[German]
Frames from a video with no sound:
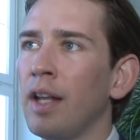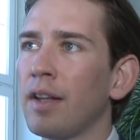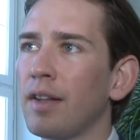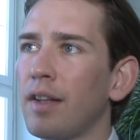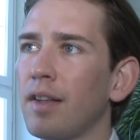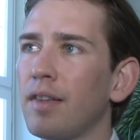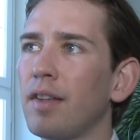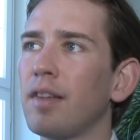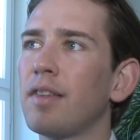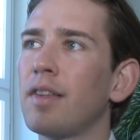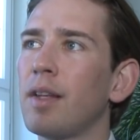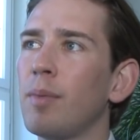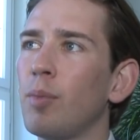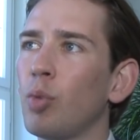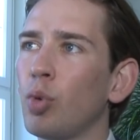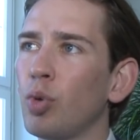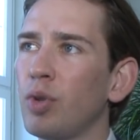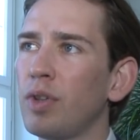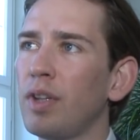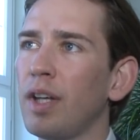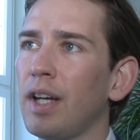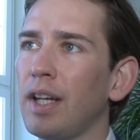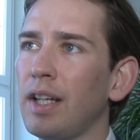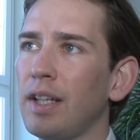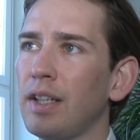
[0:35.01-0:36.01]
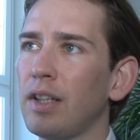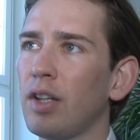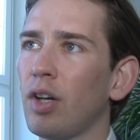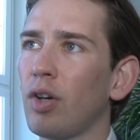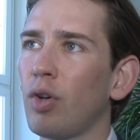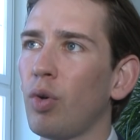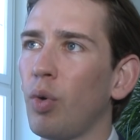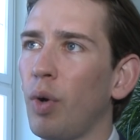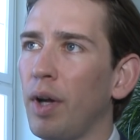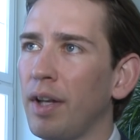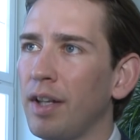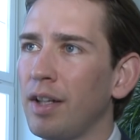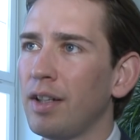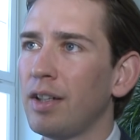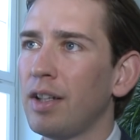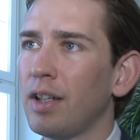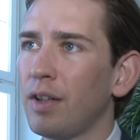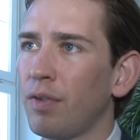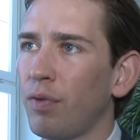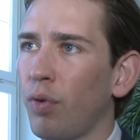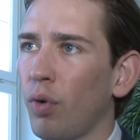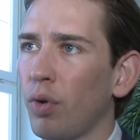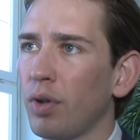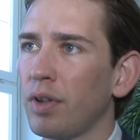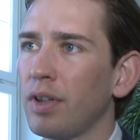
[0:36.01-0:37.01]
dass es dem Unterricht auch
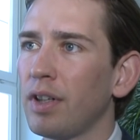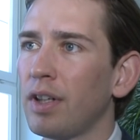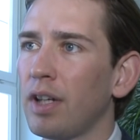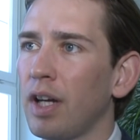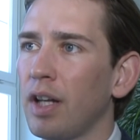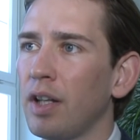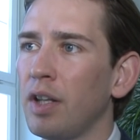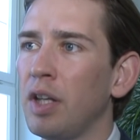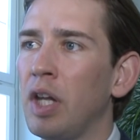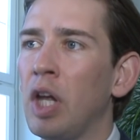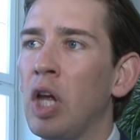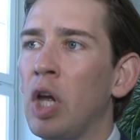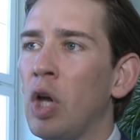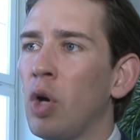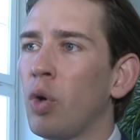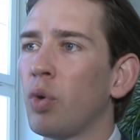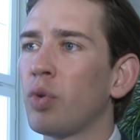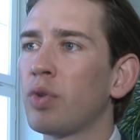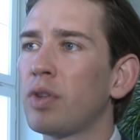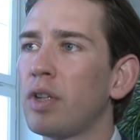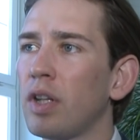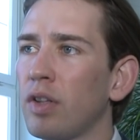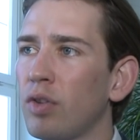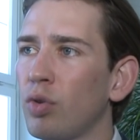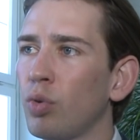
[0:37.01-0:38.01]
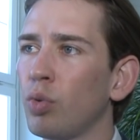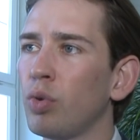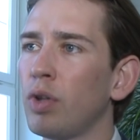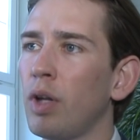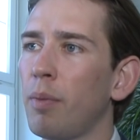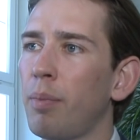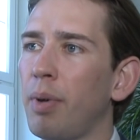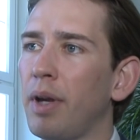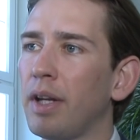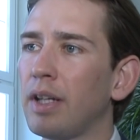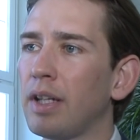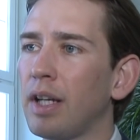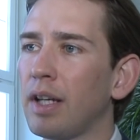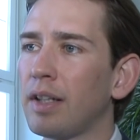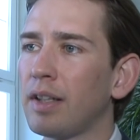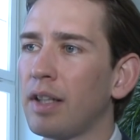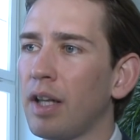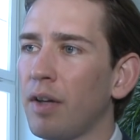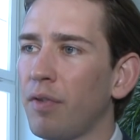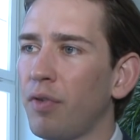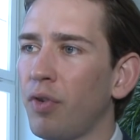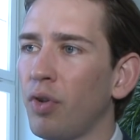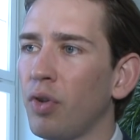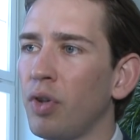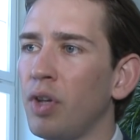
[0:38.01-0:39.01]
ordentlich folgen kann und das unabhängig
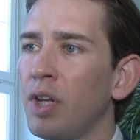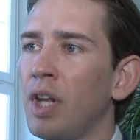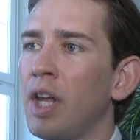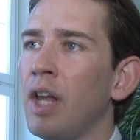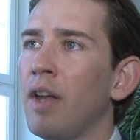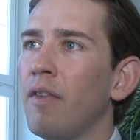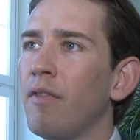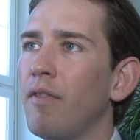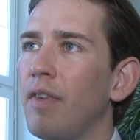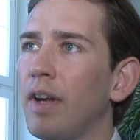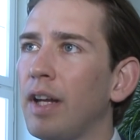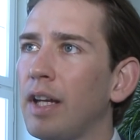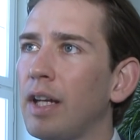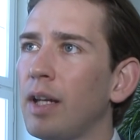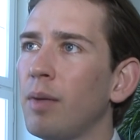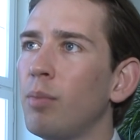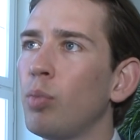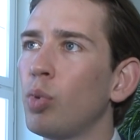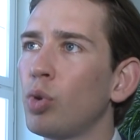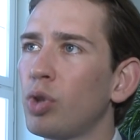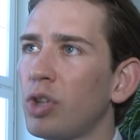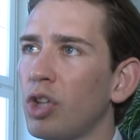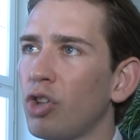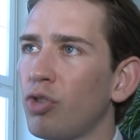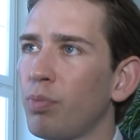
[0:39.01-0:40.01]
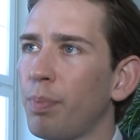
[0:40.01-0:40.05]
davon, welche Mutter